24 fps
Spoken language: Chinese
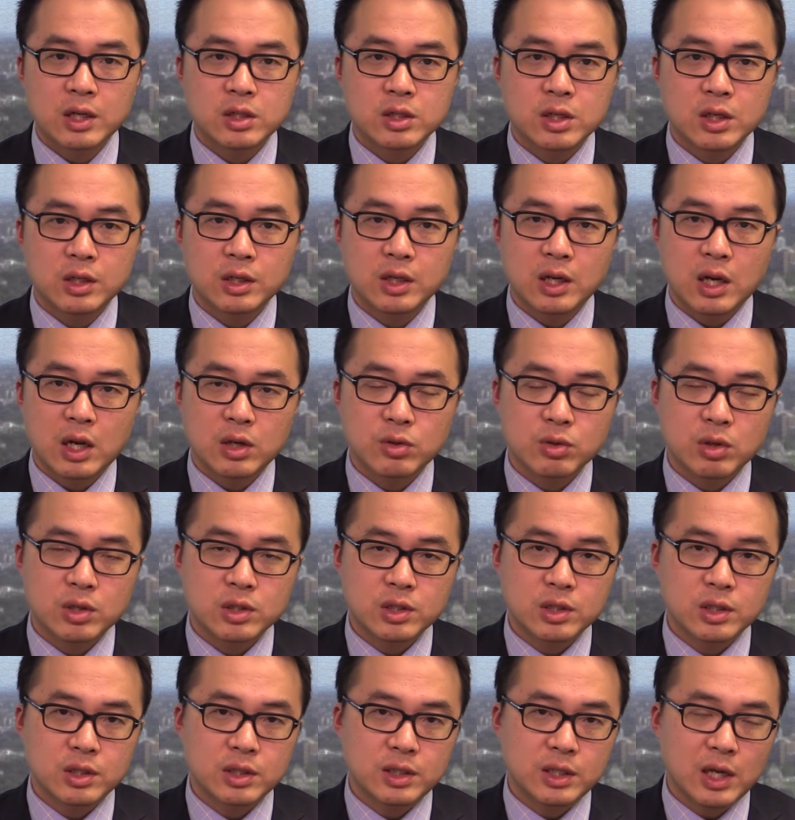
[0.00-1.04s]
整体来说
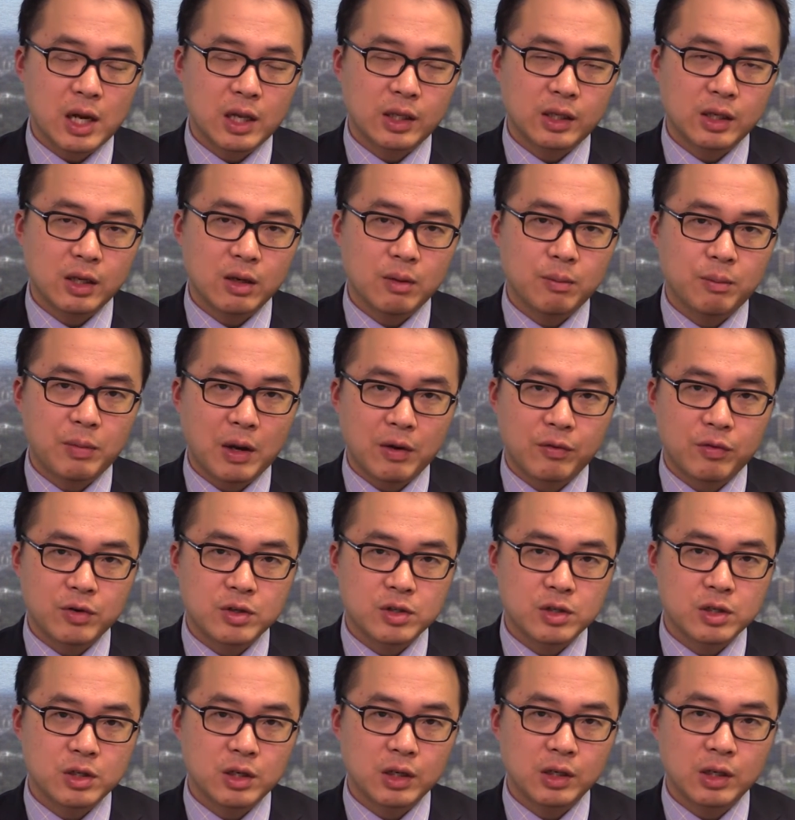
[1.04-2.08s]
是下跌百分
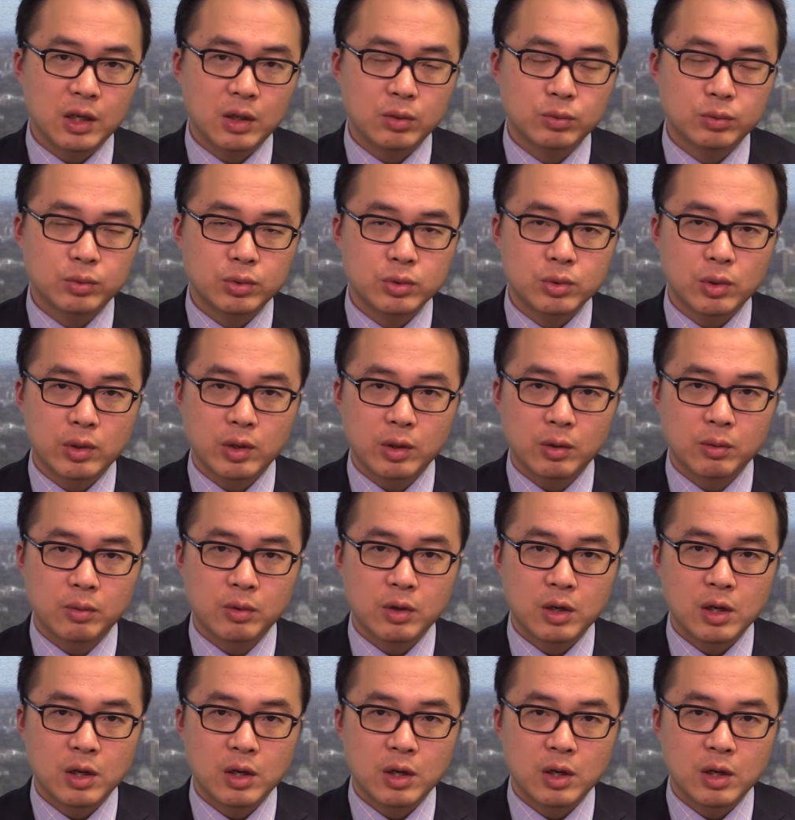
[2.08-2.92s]
之零点五左右。